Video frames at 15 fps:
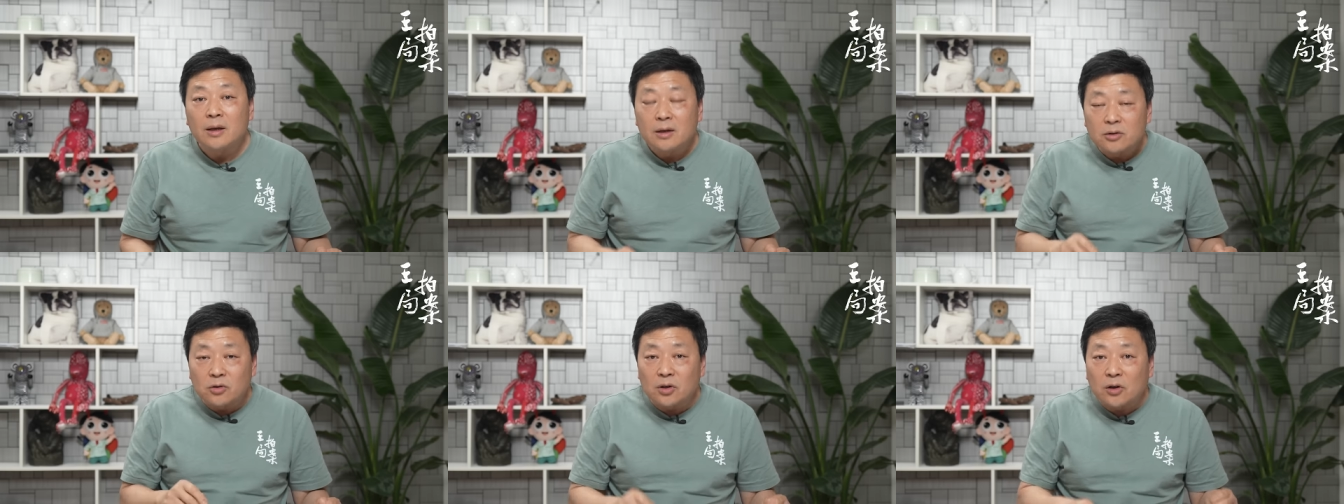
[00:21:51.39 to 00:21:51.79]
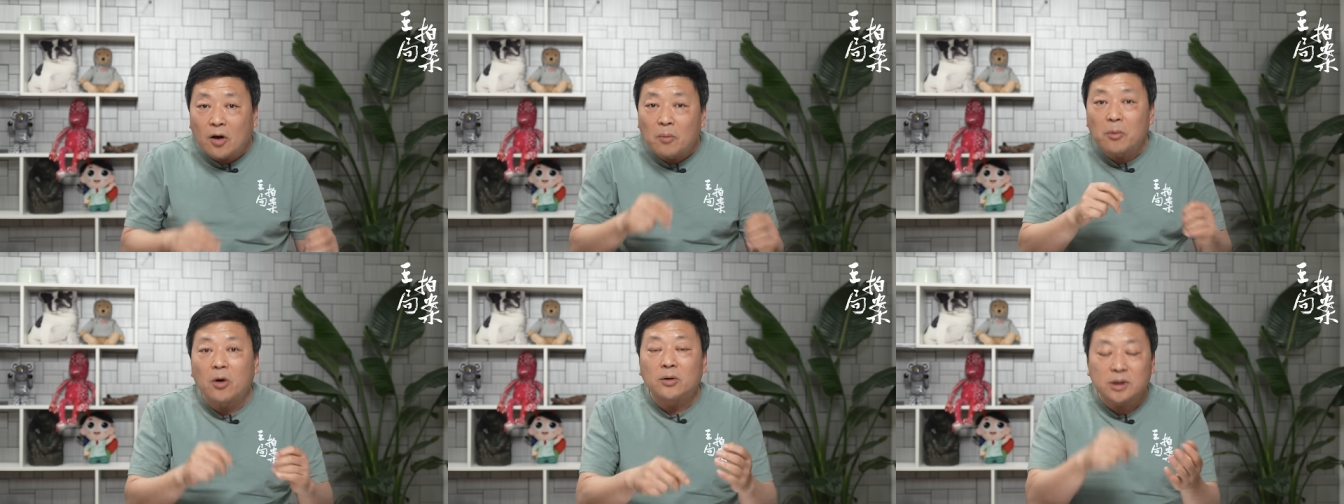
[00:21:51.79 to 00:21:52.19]
所以老
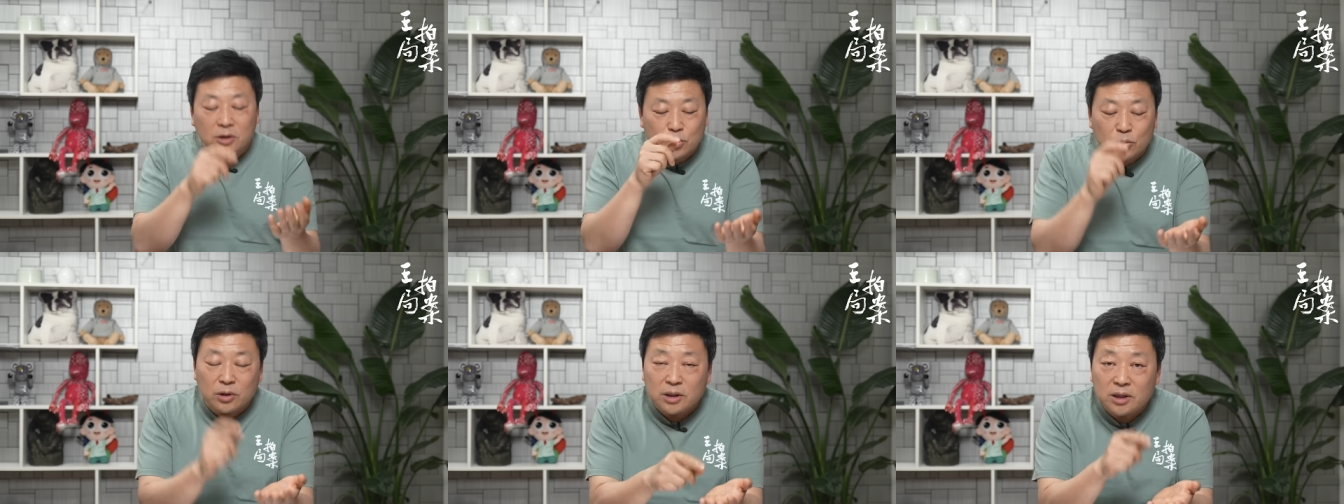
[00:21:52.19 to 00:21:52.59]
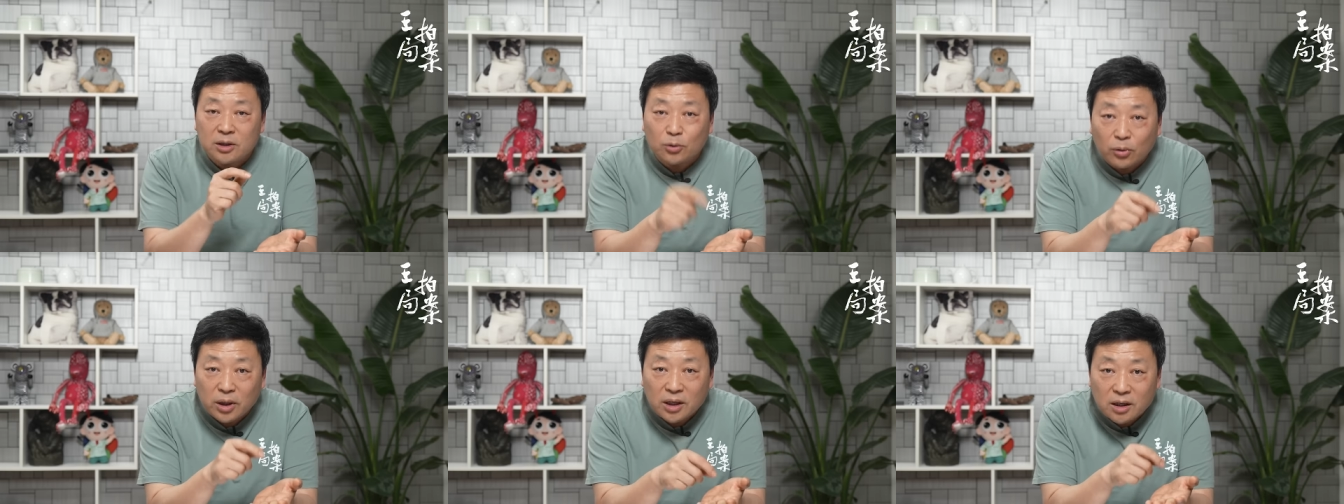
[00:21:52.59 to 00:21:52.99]
毛在遵义
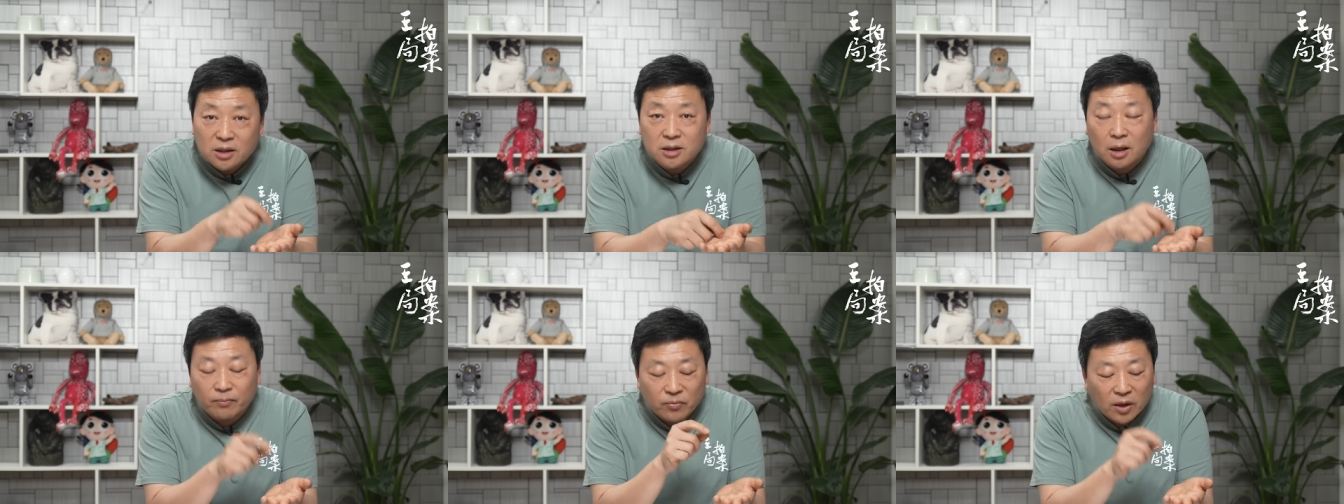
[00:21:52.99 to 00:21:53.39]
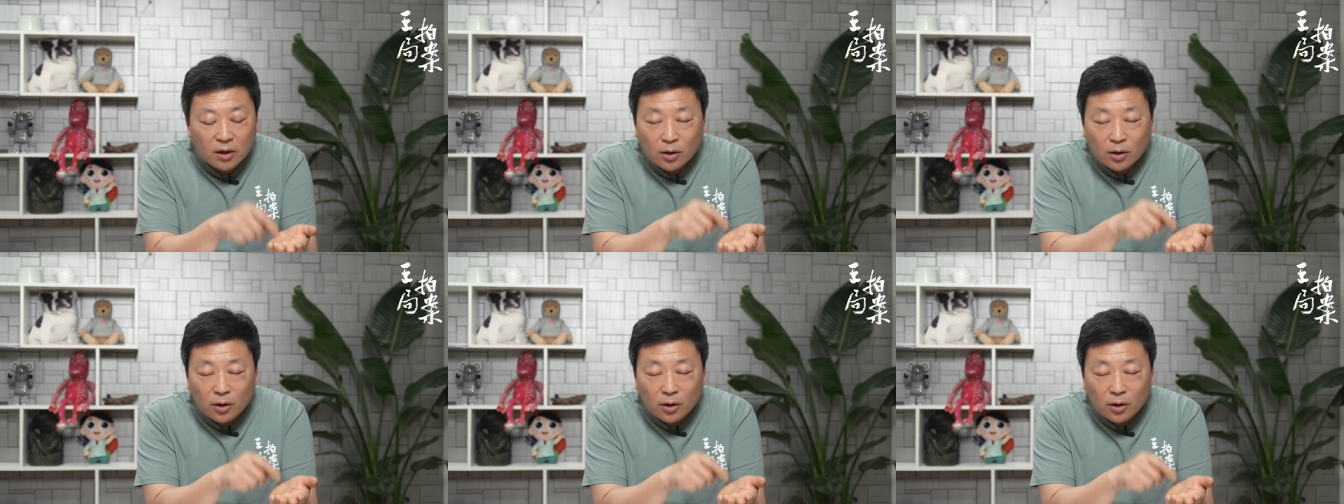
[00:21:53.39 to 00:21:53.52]
会议上